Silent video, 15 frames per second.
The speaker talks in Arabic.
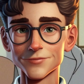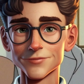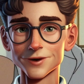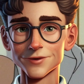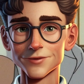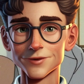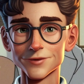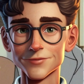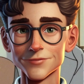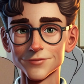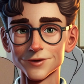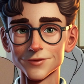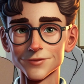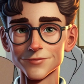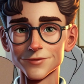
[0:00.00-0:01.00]
انا
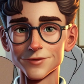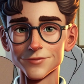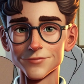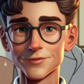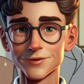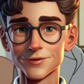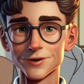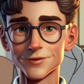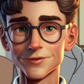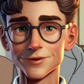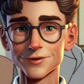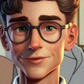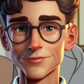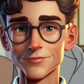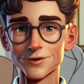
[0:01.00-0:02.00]
كنصح ان
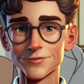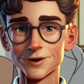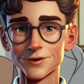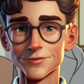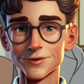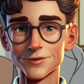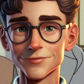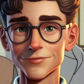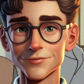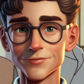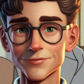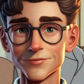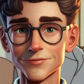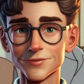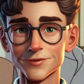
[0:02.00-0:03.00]
الناس تبازا
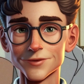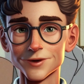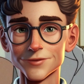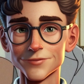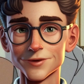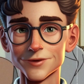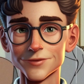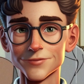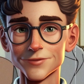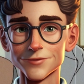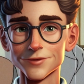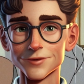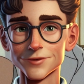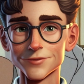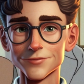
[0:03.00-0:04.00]
على ربعة
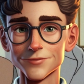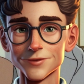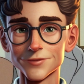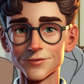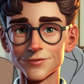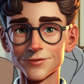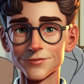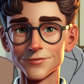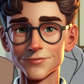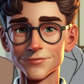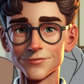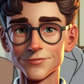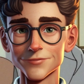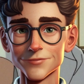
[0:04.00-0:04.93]
السوايع في النهار